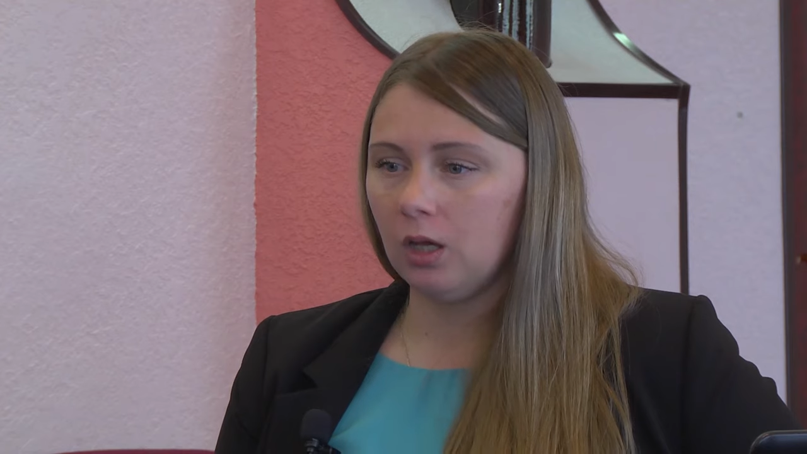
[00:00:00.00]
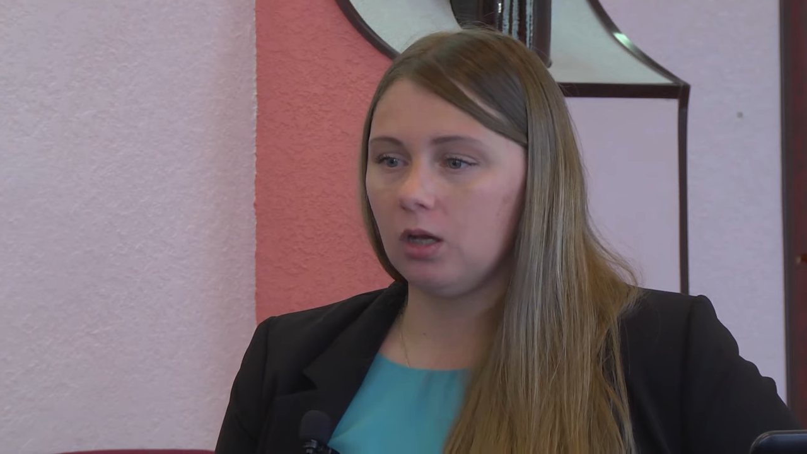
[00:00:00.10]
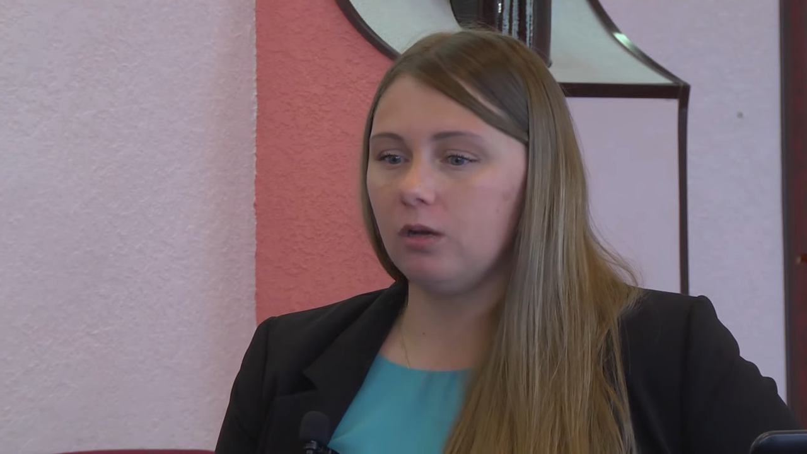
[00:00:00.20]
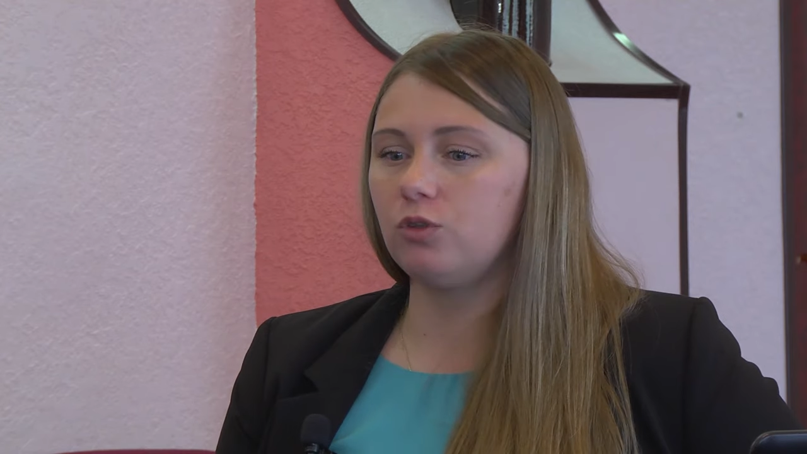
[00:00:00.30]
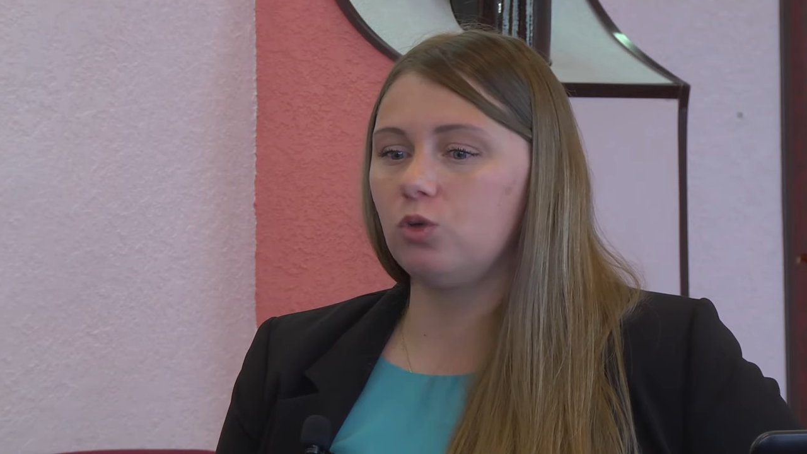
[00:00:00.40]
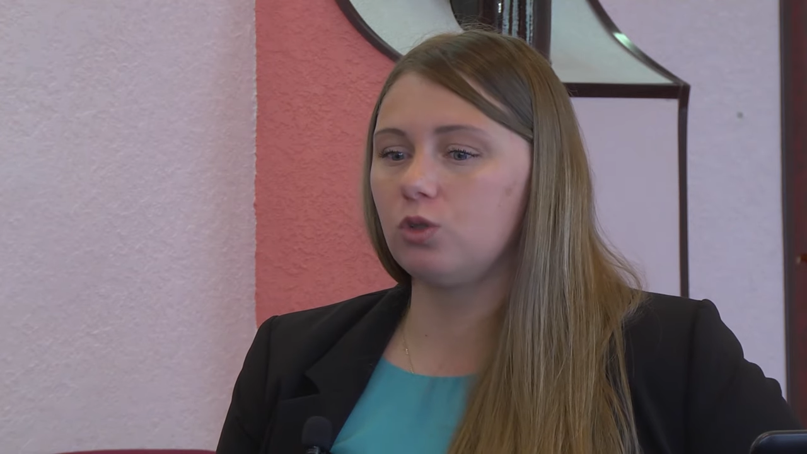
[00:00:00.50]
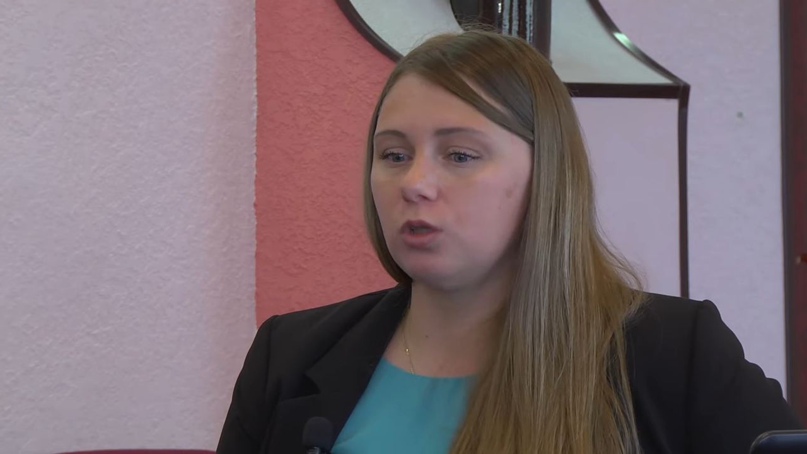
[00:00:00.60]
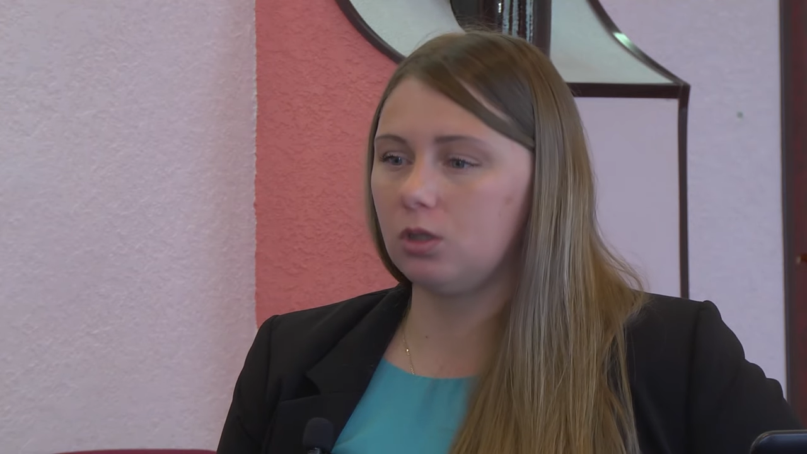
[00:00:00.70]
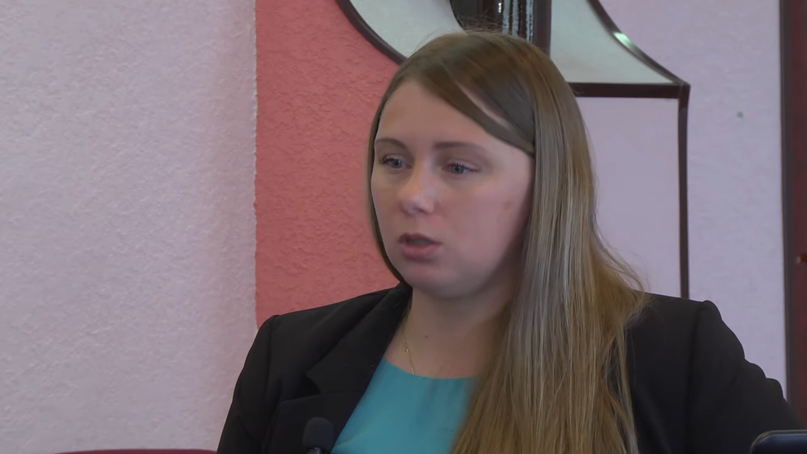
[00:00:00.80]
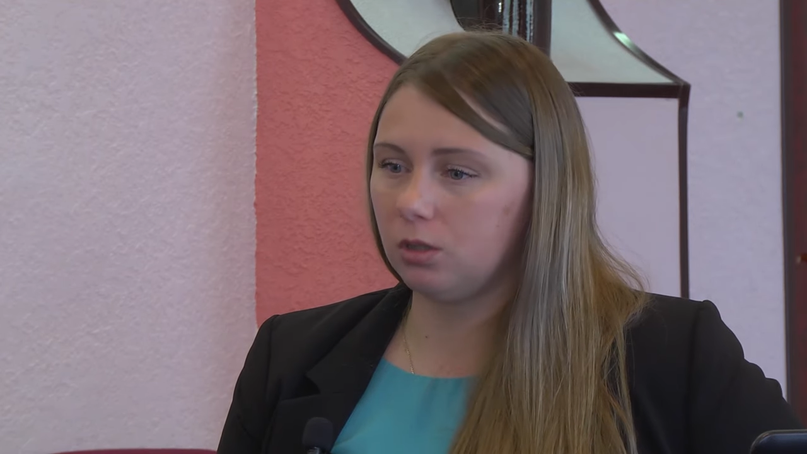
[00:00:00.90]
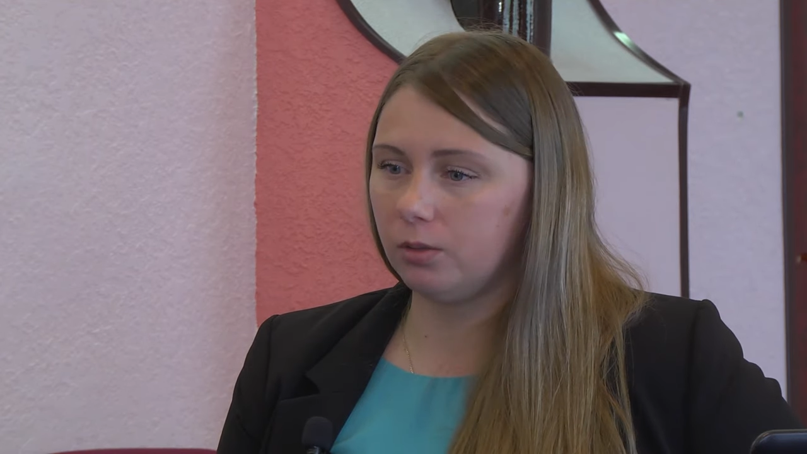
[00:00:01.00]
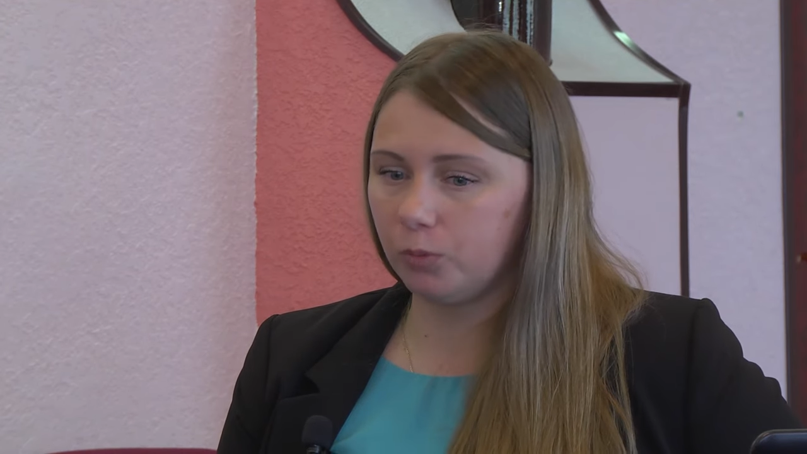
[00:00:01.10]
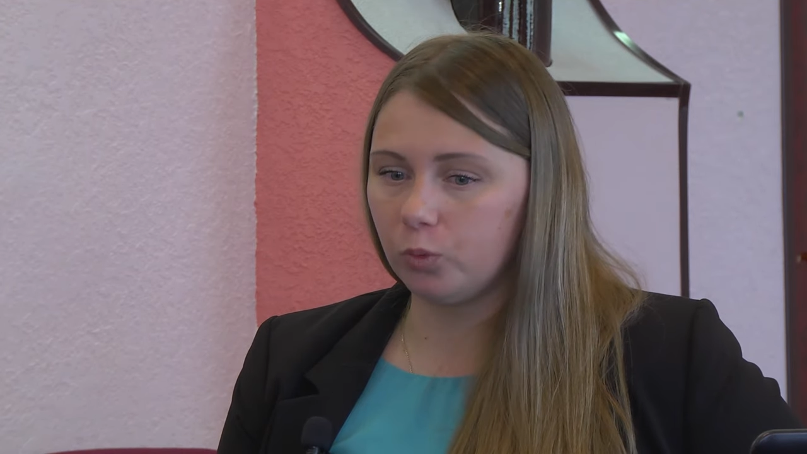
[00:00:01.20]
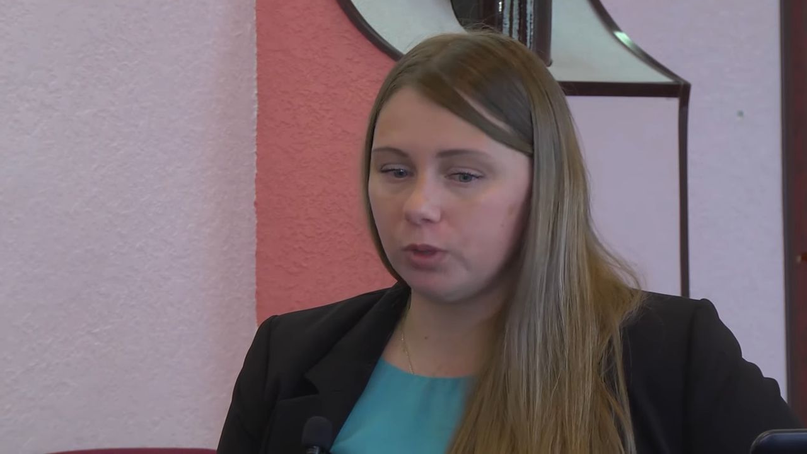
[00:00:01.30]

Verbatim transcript: а, взрослых, э, ну,